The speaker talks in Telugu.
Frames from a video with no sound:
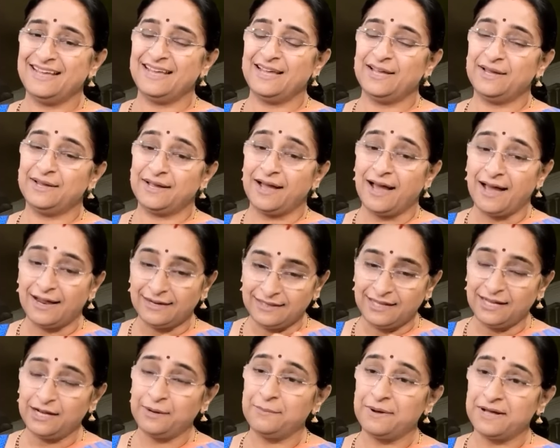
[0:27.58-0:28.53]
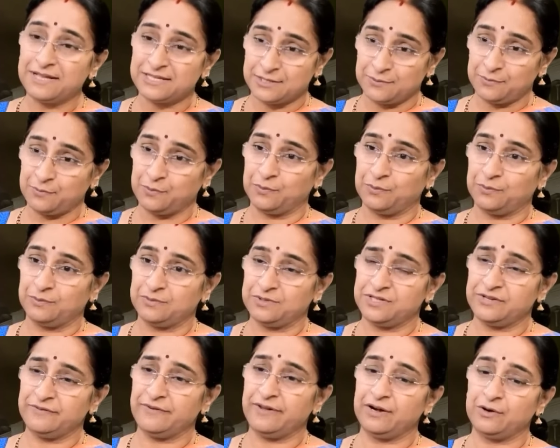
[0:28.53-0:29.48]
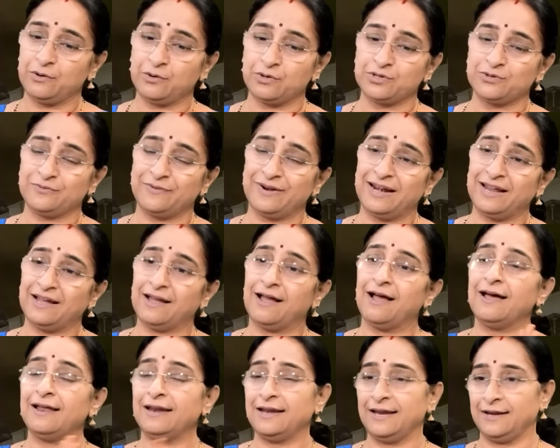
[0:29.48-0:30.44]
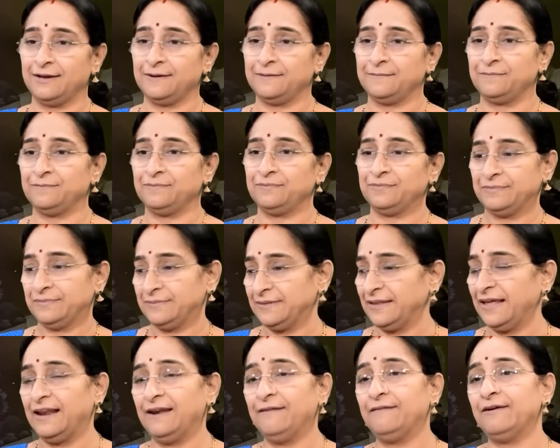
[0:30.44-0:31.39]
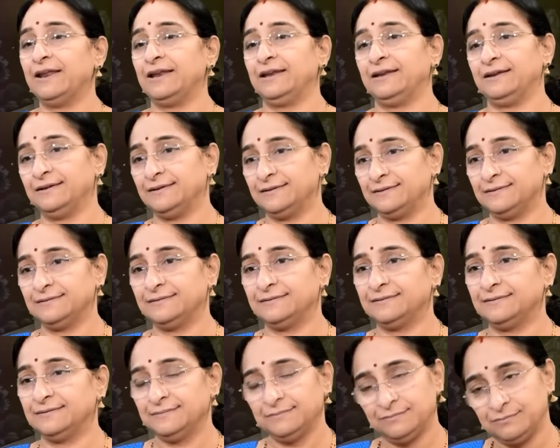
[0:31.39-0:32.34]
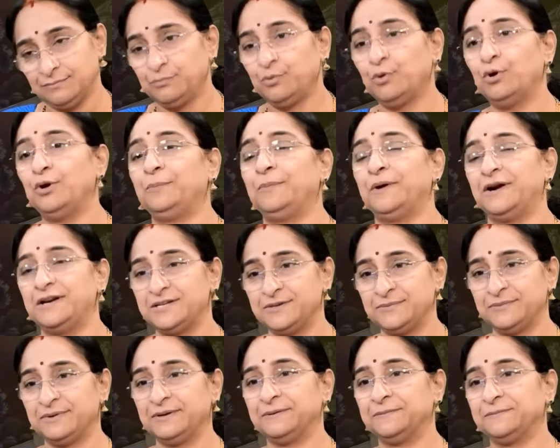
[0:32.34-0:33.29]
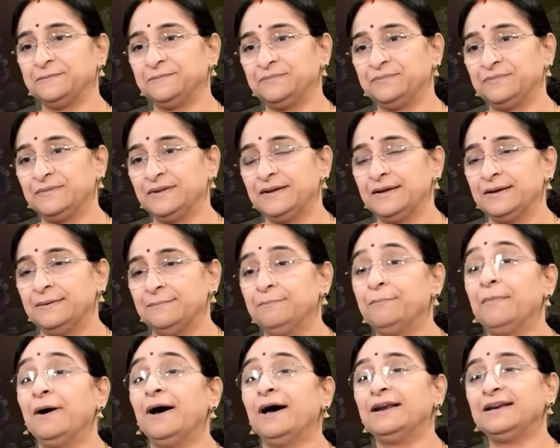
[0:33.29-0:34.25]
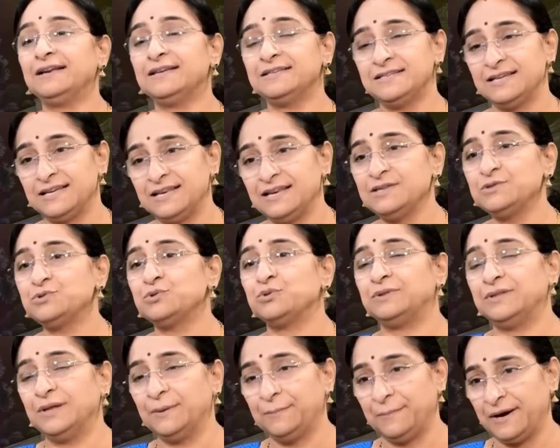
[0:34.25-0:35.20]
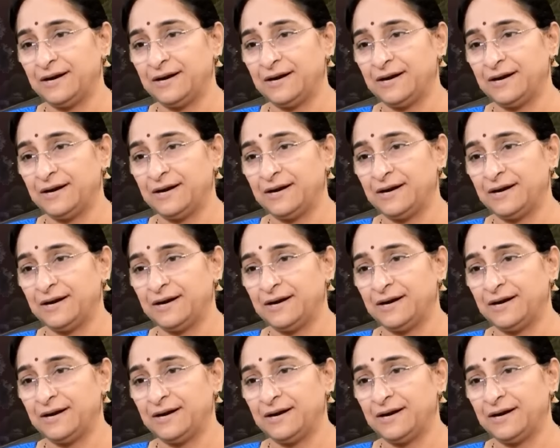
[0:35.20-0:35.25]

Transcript: ఈ కార్తీక మాసపు చివరి రోజు వెళ్ళగానే తెల్లవారి పోల్పాడ్యమి మార్గశిర శుద్ధ